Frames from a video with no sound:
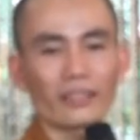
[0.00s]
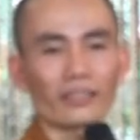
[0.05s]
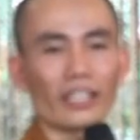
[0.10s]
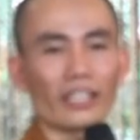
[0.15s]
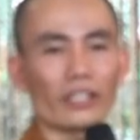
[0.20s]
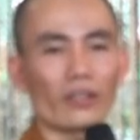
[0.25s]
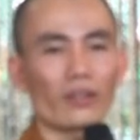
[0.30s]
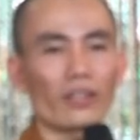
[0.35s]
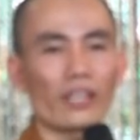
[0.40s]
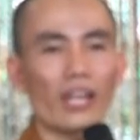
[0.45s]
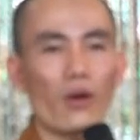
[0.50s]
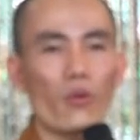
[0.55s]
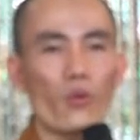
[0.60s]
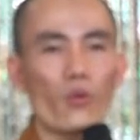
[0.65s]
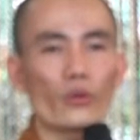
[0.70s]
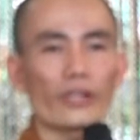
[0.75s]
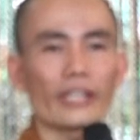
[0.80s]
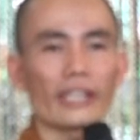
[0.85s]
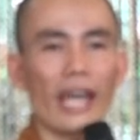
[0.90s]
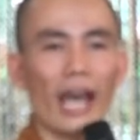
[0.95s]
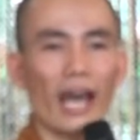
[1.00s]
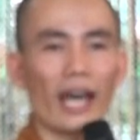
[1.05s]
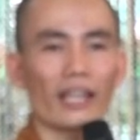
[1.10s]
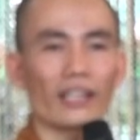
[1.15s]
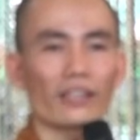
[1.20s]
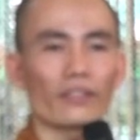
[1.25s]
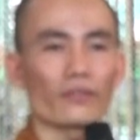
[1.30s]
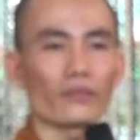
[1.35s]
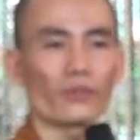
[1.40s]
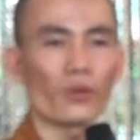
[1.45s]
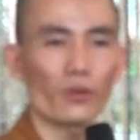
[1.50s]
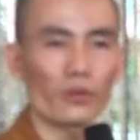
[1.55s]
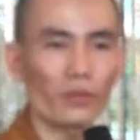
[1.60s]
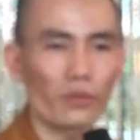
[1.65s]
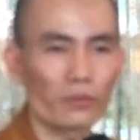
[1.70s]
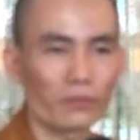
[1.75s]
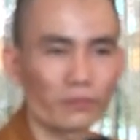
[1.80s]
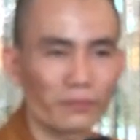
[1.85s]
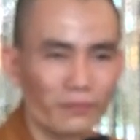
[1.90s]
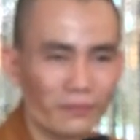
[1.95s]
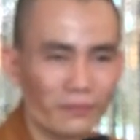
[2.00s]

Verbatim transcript: thì nó lâu dài vô cùng.